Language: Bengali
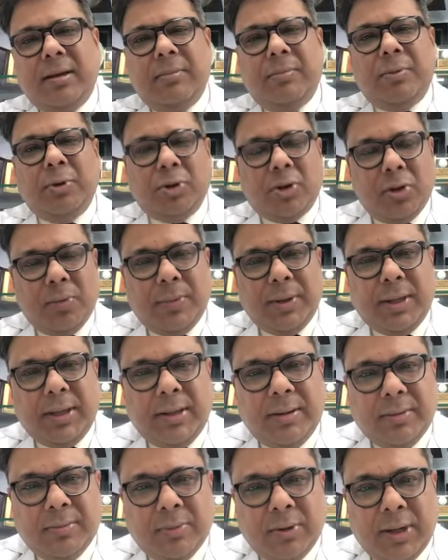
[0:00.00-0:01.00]
প্রথমেই
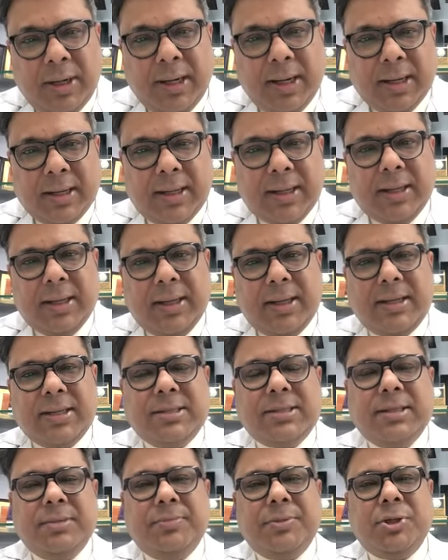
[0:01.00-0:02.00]
বলে রাখি
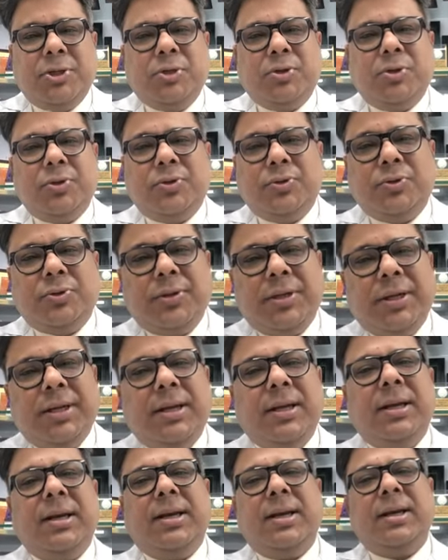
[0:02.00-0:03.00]
যে বিশ্বজুড়ে
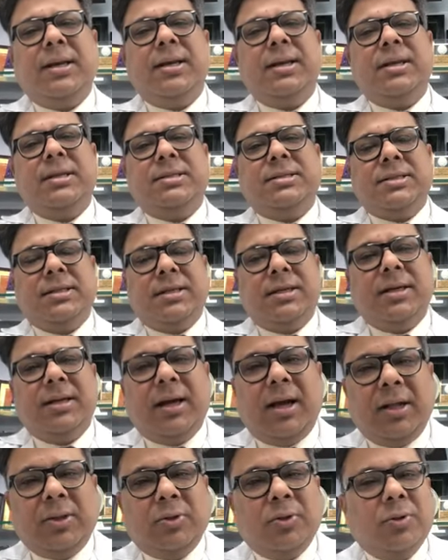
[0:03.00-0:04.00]
এটা নিয়ে যে
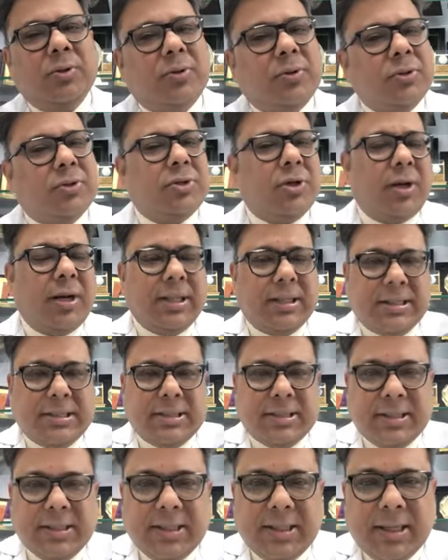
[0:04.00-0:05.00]
আতঙ্ক
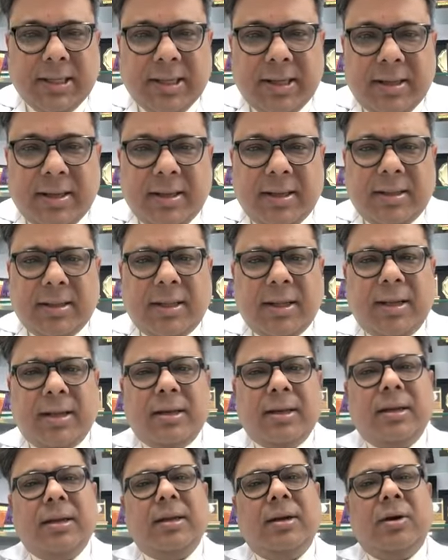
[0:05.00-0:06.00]
ছড়াচ্ছে তার
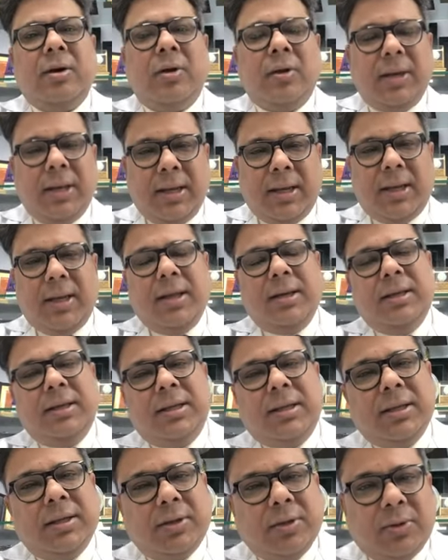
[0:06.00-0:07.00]
অনেকখানি
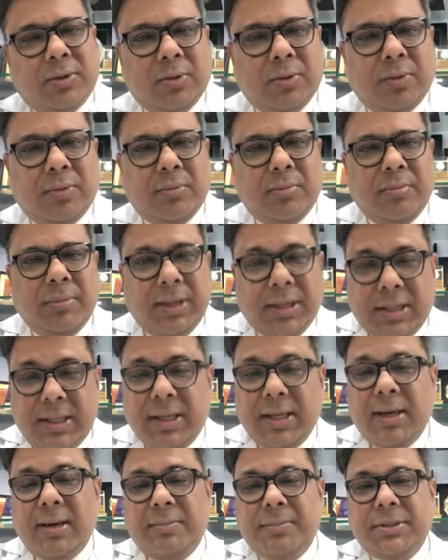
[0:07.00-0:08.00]
কিন্তু
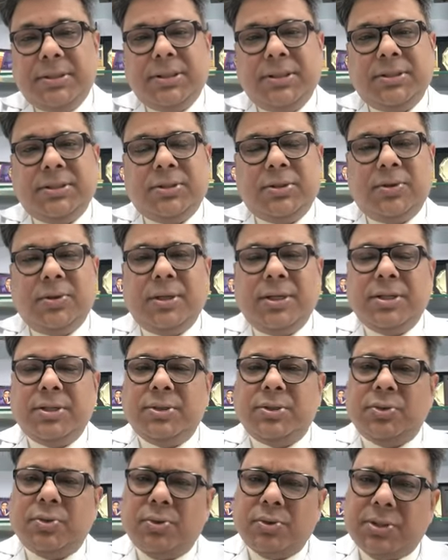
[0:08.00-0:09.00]
মিডিয়া বিশেষ করে
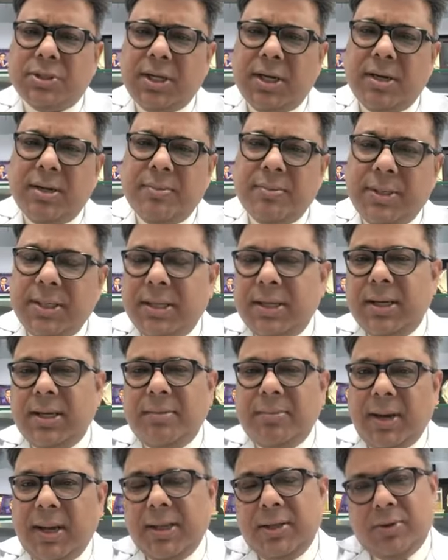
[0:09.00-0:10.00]
সোশ্যাল মিডিয়া
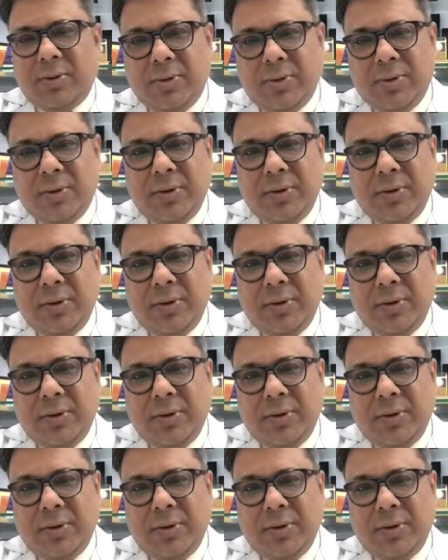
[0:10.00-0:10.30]
বাহিত